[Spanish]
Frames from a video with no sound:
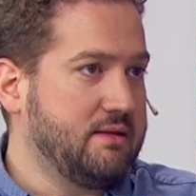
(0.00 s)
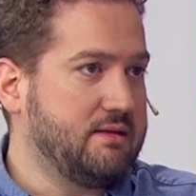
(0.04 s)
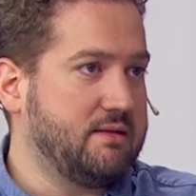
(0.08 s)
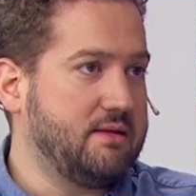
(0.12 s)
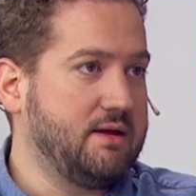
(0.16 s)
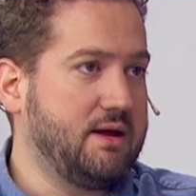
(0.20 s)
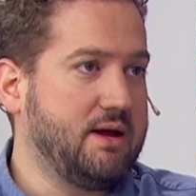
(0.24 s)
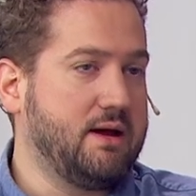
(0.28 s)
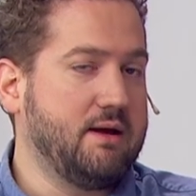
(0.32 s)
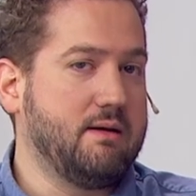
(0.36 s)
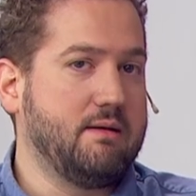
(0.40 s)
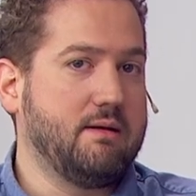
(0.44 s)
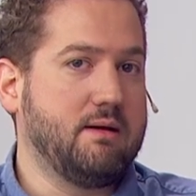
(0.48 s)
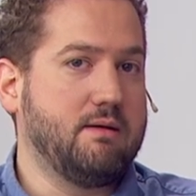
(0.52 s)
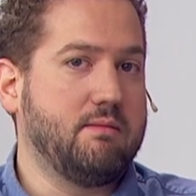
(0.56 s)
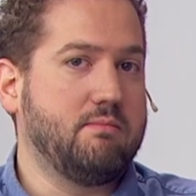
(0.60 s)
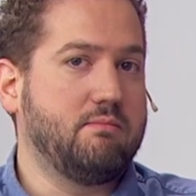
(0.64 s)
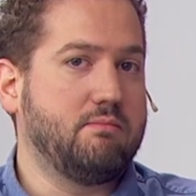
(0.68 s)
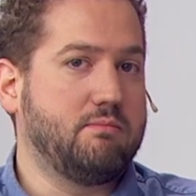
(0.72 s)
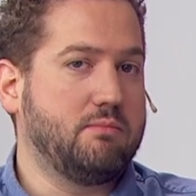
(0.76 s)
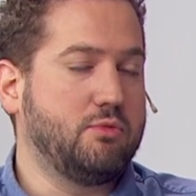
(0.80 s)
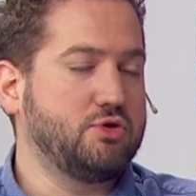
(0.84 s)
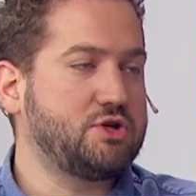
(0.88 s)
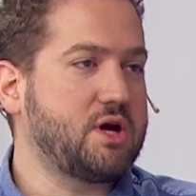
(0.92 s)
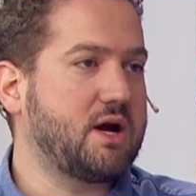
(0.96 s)
de eh,
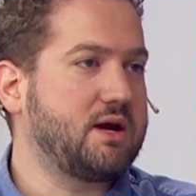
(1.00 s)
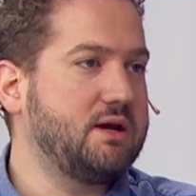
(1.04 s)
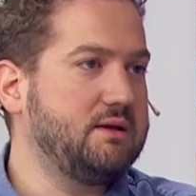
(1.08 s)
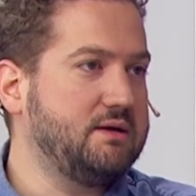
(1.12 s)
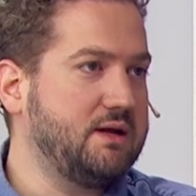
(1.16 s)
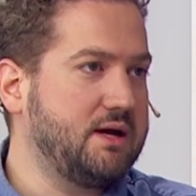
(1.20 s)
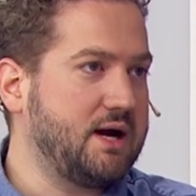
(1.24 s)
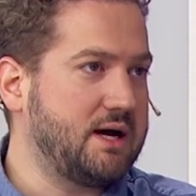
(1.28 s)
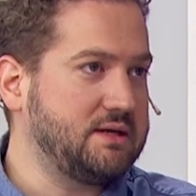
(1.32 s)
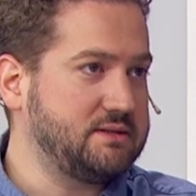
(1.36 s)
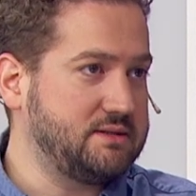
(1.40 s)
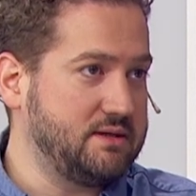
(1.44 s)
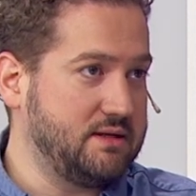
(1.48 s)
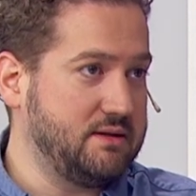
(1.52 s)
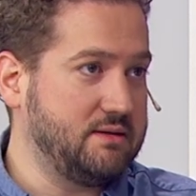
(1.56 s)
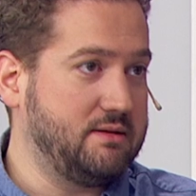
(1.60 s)
muchas críticas,